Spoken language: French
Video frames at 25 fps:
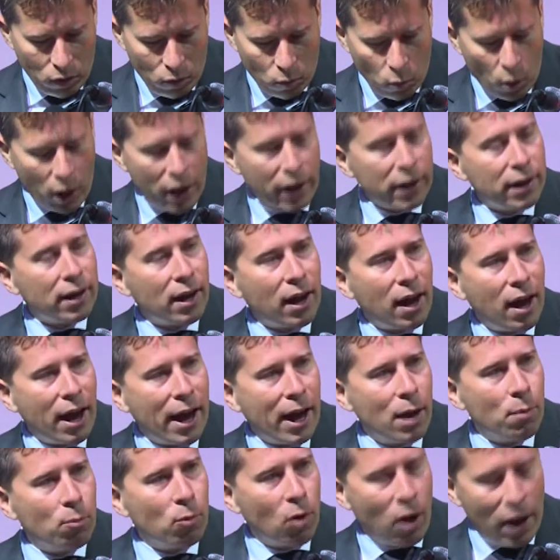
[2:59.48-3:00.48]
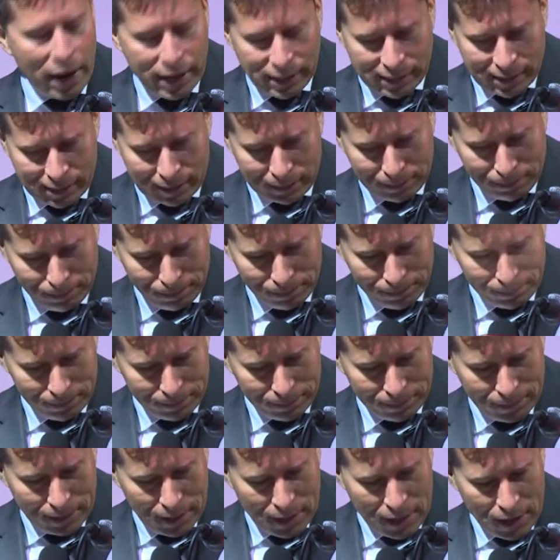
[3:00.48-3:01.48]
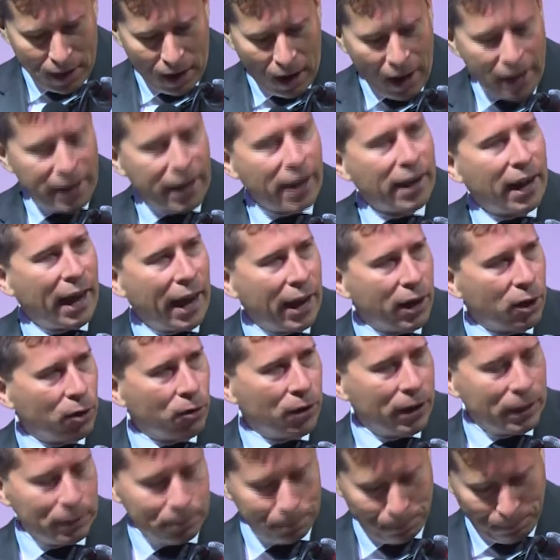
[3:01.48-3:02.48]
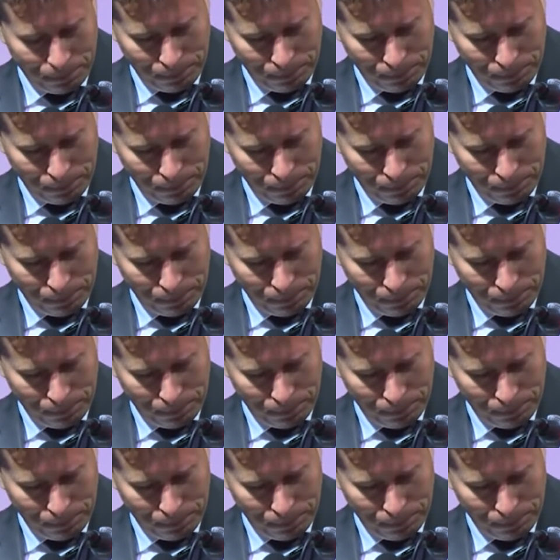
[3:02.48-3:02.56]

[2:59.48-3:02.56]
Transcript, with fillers: When I am right, I get angry.